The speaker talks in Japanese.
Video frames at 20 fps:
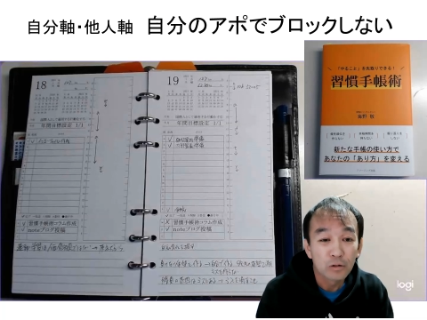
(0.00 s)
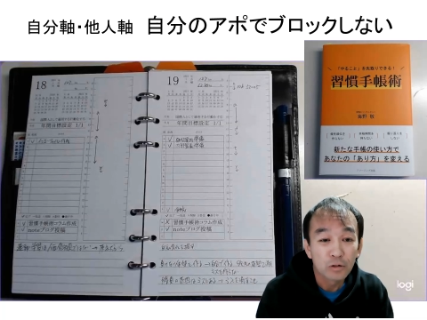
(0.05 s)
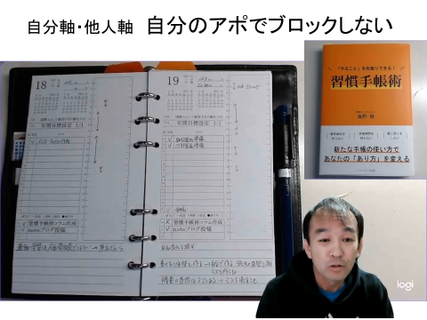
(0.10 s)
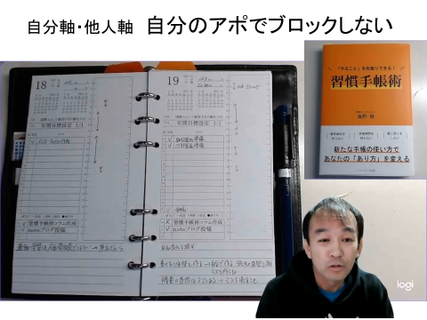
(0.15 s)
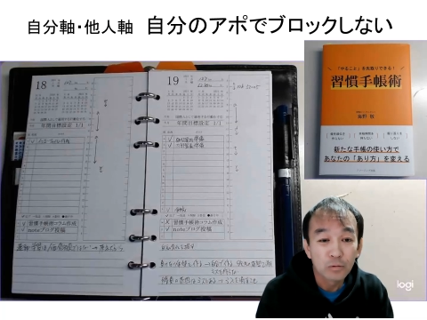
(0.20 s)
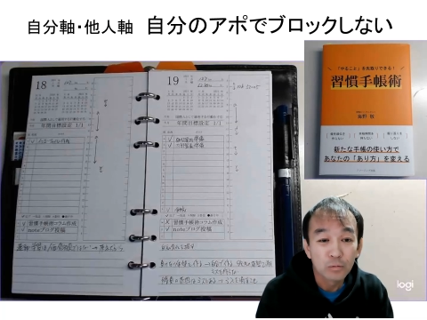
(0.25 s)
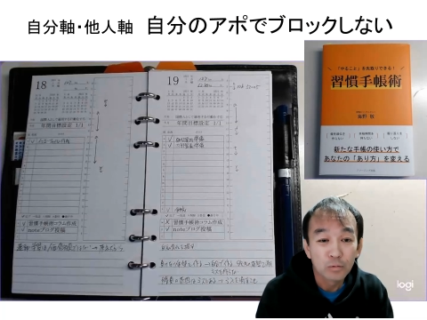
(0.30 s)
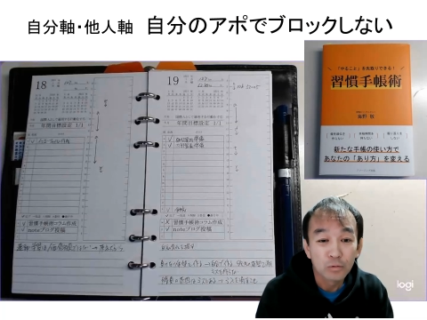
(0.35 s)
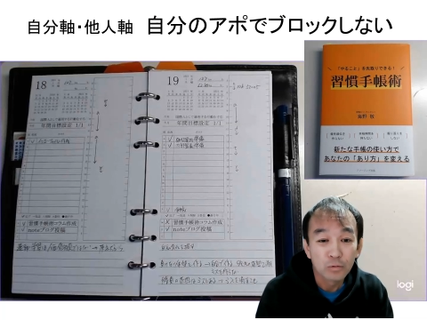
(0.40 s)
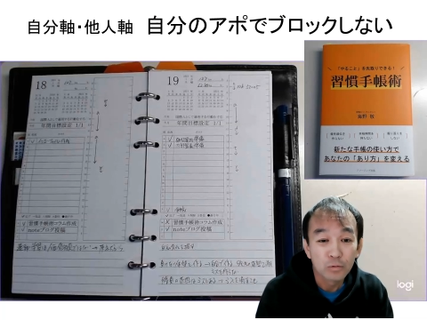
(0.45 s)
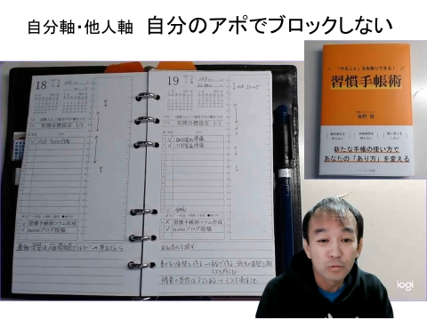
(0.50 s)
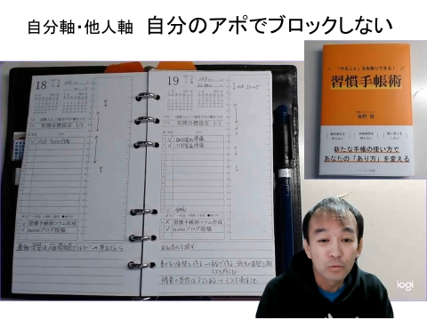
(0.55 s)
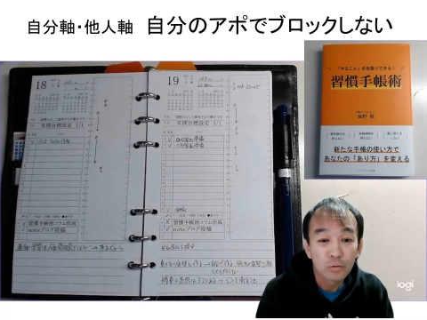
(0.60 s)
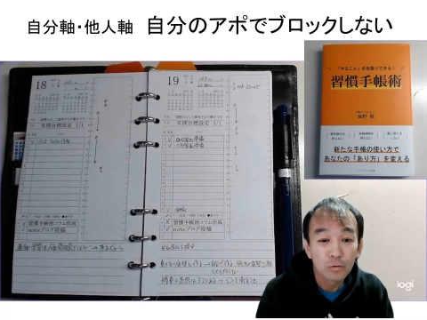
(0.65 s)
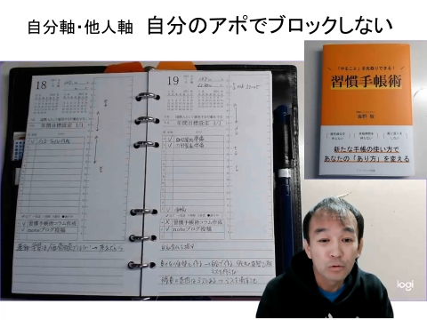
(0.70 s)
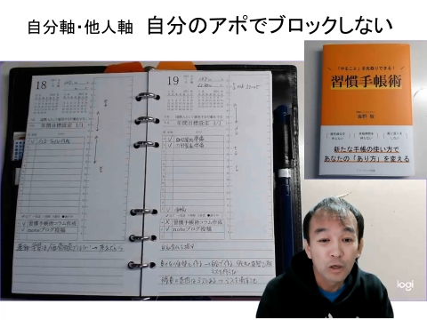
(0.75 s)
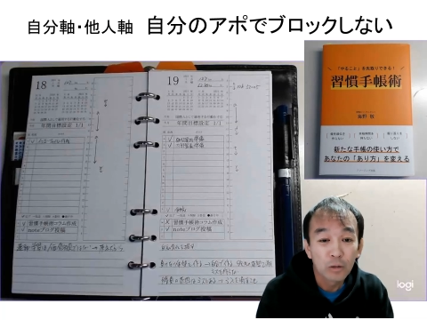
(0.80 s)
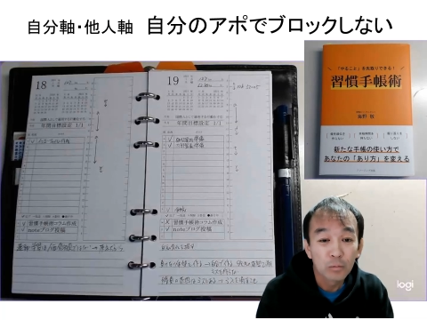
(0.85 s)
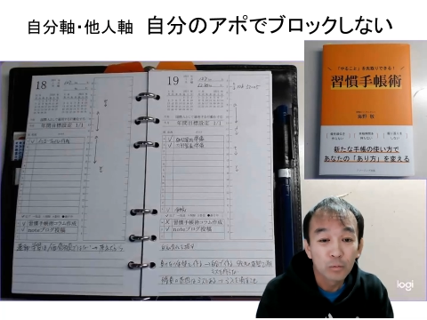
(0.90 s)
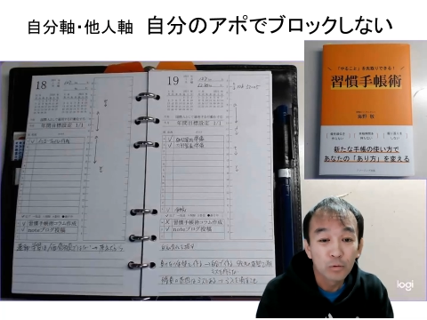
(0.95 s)
自分
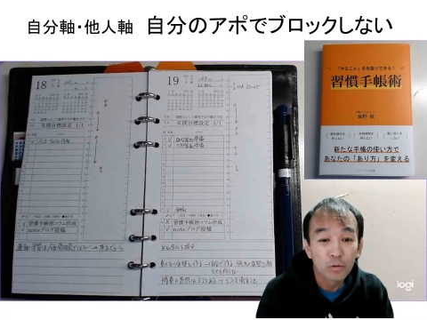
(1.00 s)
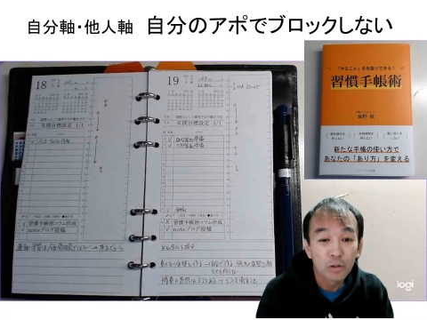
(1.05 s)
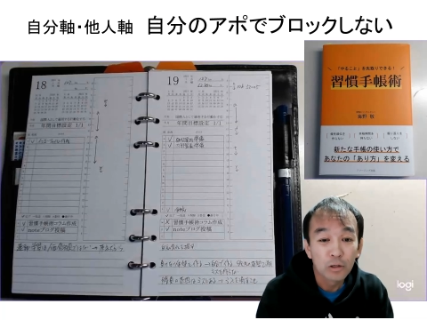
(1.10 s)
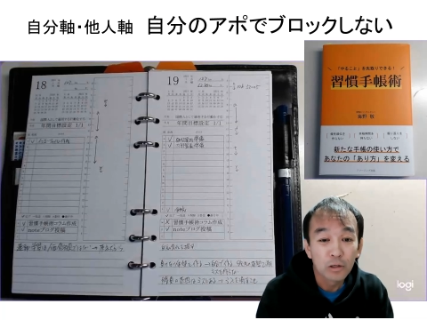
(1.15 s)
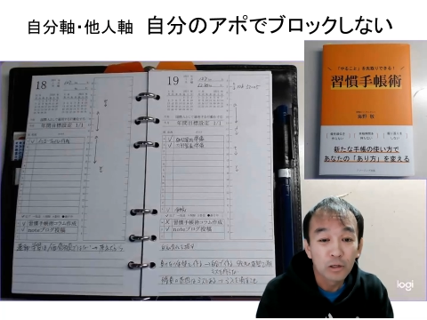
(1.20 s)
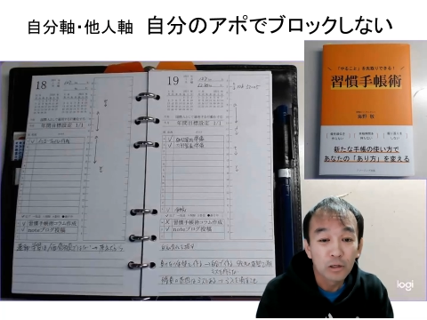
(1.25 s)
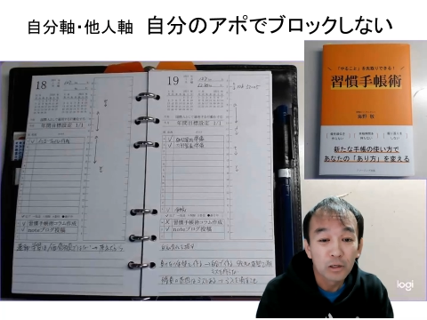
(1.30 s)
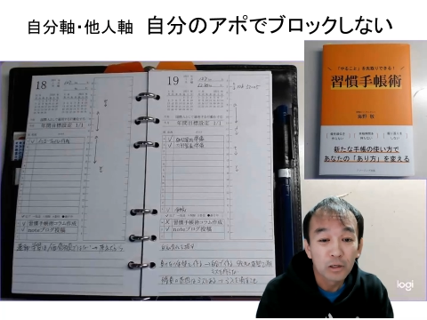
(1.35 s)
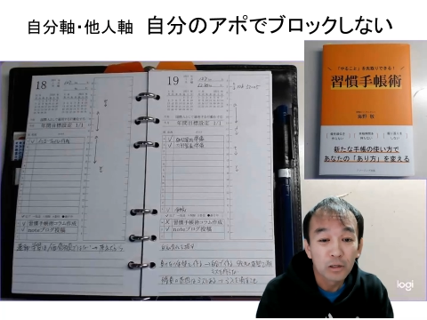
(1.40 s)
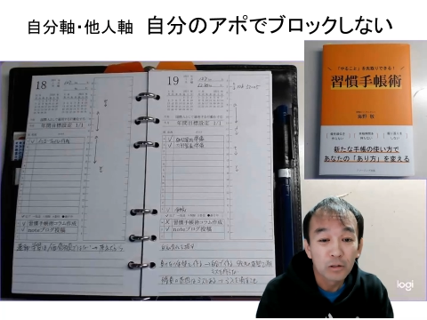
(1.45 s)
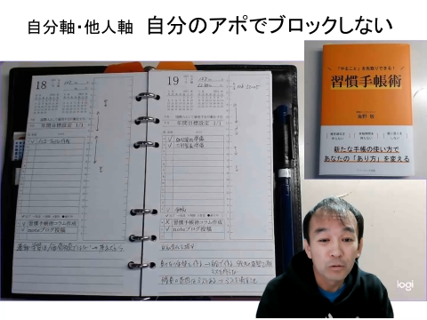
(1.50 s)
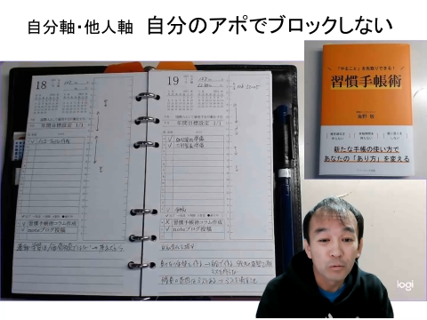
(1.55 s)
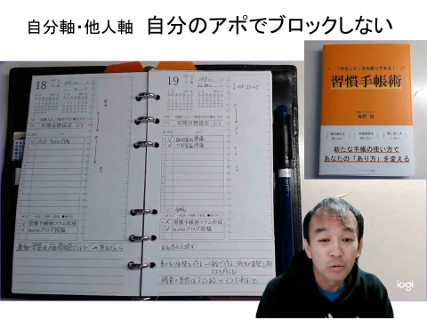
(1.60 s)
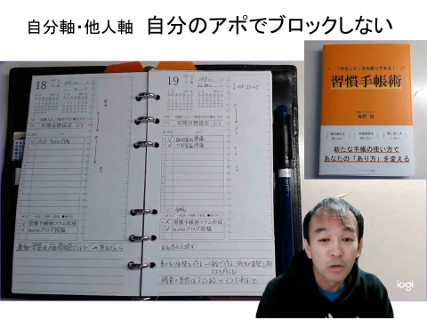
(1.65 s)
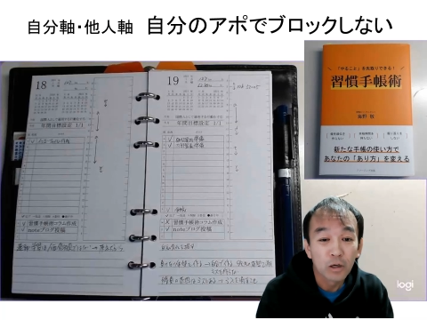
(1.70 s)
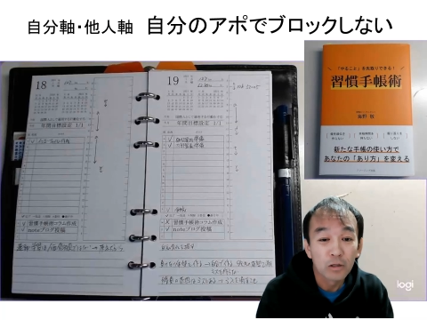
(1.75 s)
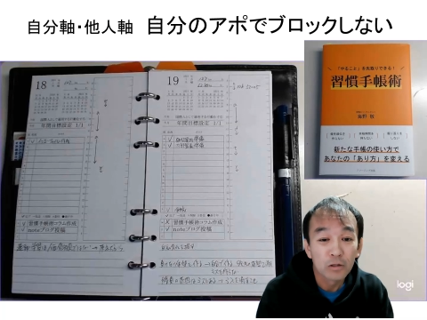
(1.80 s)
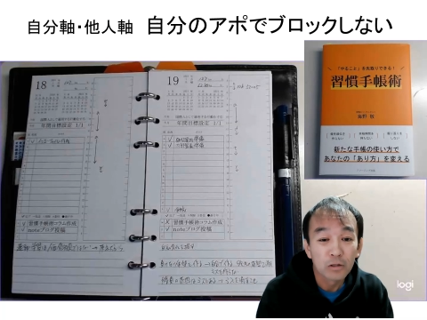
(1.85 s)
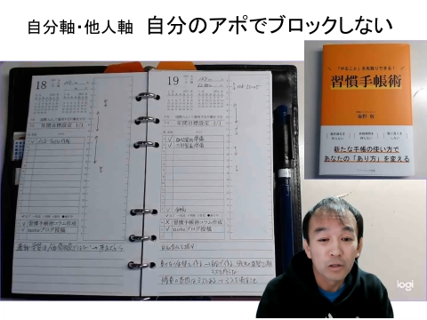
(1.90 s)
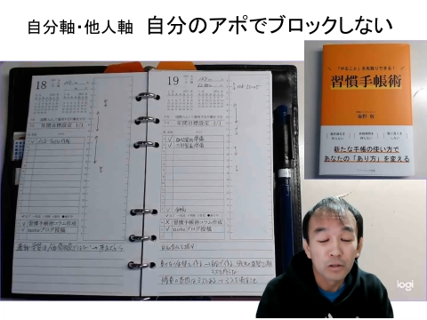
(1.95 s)
とのアポだからと
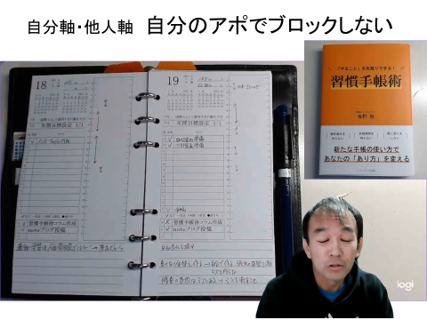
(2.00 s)
か、